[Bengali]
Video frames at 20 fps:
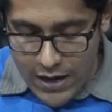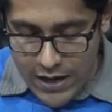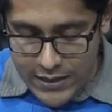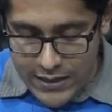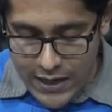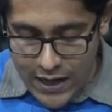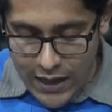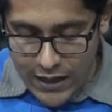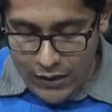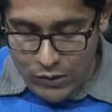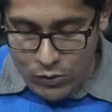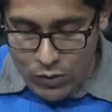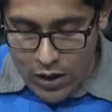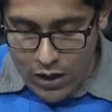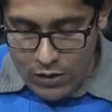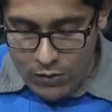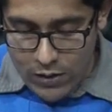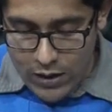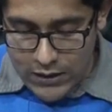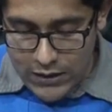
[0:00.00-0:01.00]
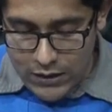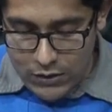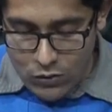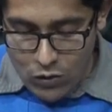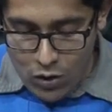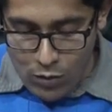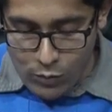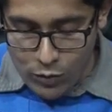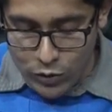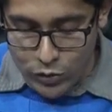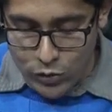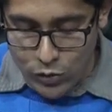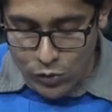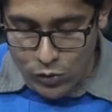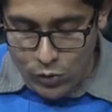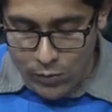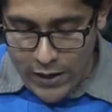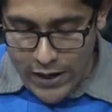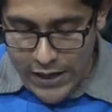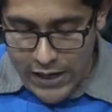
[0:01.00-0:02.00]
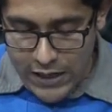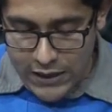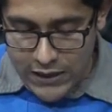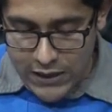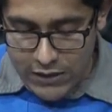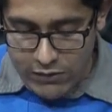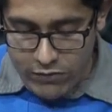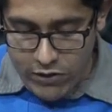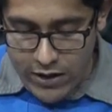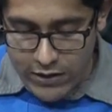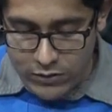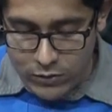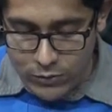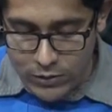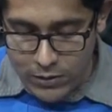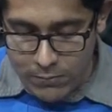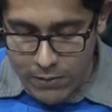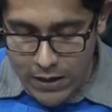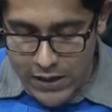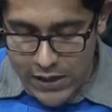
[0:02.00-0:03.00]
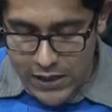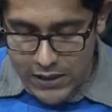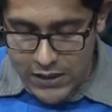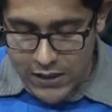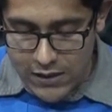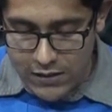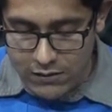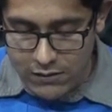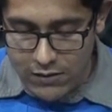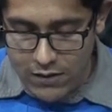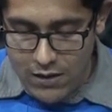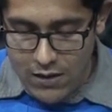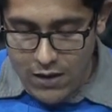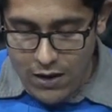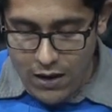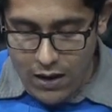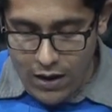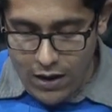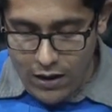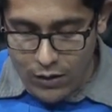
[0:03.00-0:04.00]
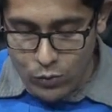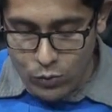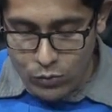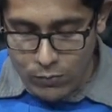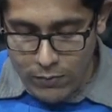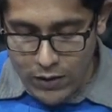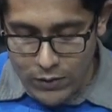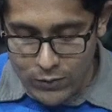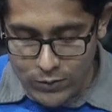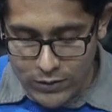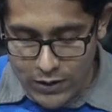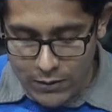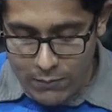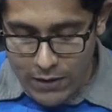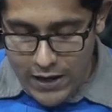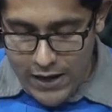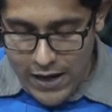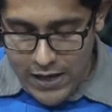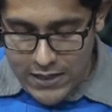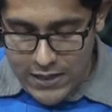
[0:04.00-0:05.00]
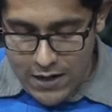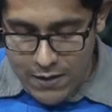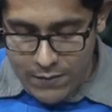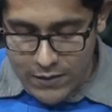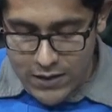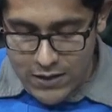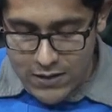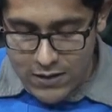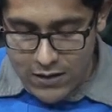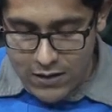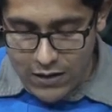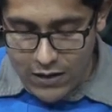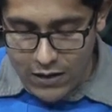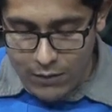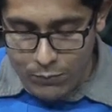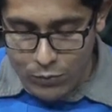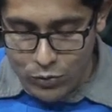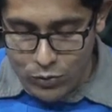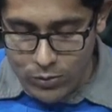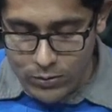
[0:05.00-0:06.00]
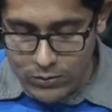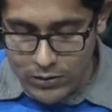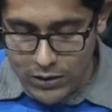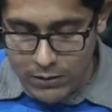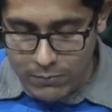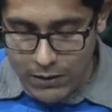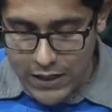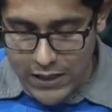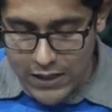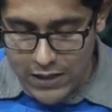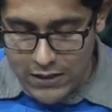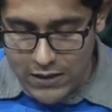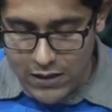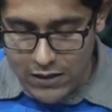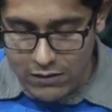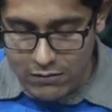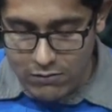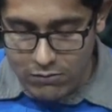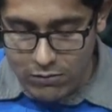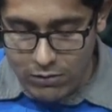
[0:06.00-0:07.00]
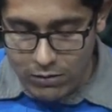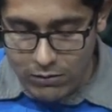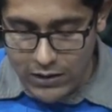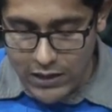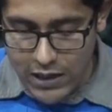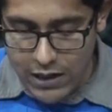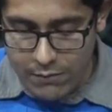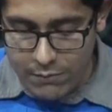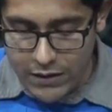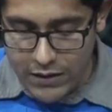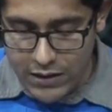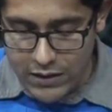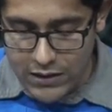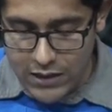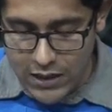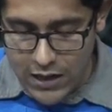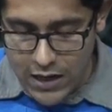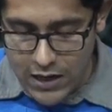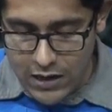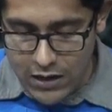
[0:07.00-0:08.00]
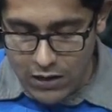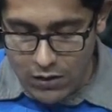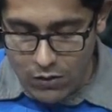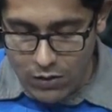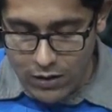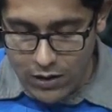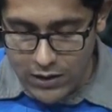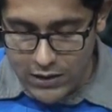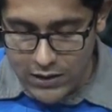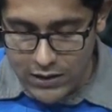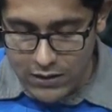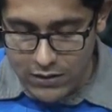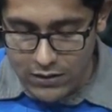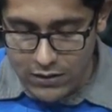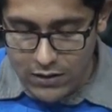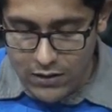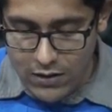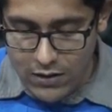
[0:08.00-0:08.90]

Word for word: এছাড়া কিন্তু আরও আছেন কমল চন্দ্র ভাই আছেন বিরাজুদ্দিন ভাই আছেন লুকমান হোসেন ভাই আছেন আমাদের সাথে প্রসনজিৎ ভাই আছেন রনি আহমেদ আছেন আয়নাল হক আছেন